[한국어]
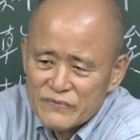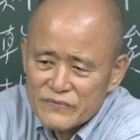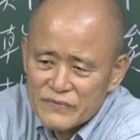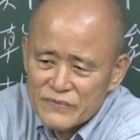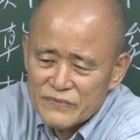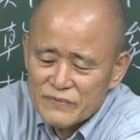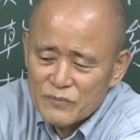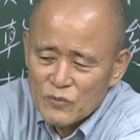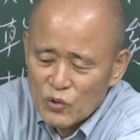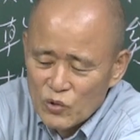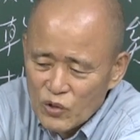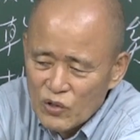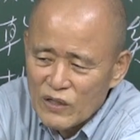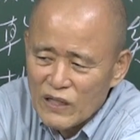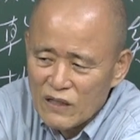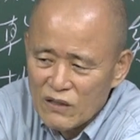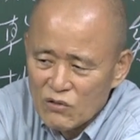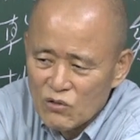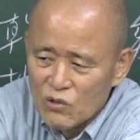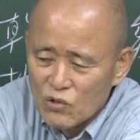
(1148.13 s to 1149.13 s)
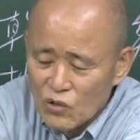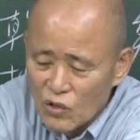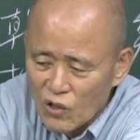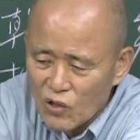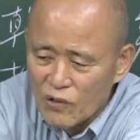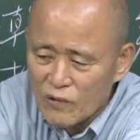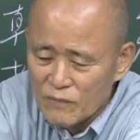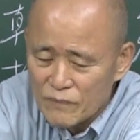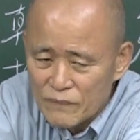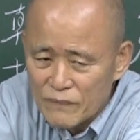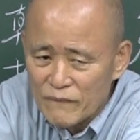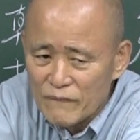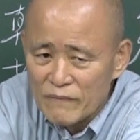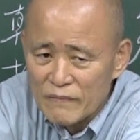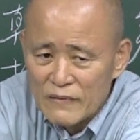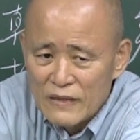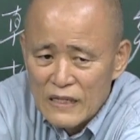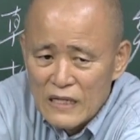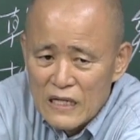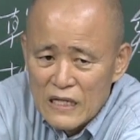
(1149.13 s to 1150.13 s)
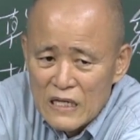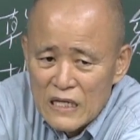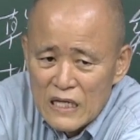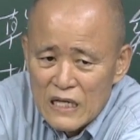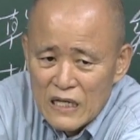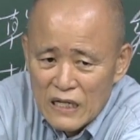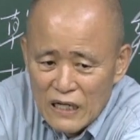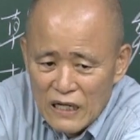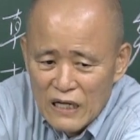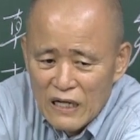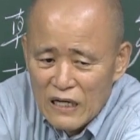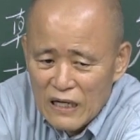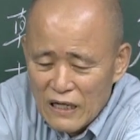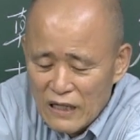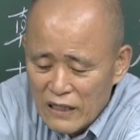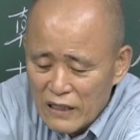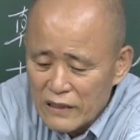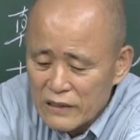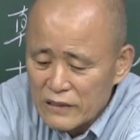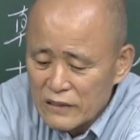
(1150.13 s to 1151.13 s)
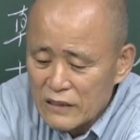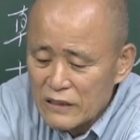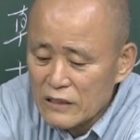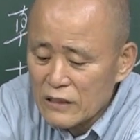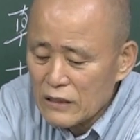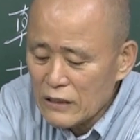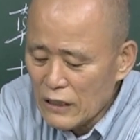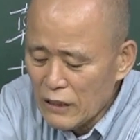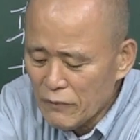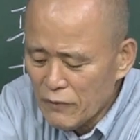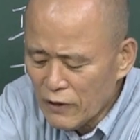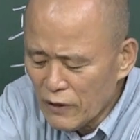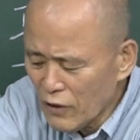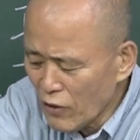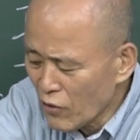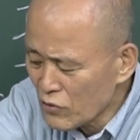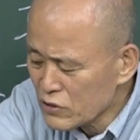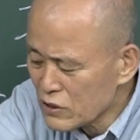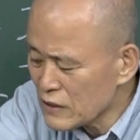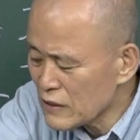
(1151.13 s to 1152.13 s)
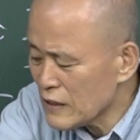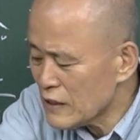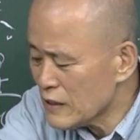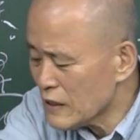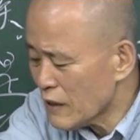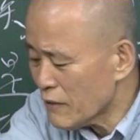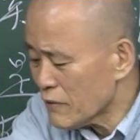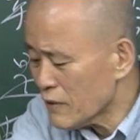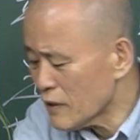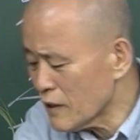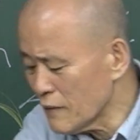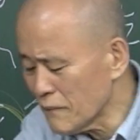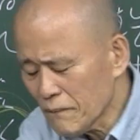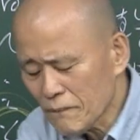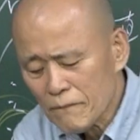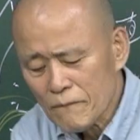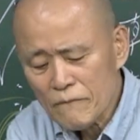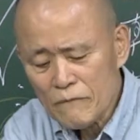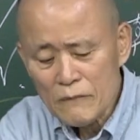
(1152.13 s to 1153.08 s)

음, 모독하는 거고 아, 그렇게 되면 어떻게 되냐면은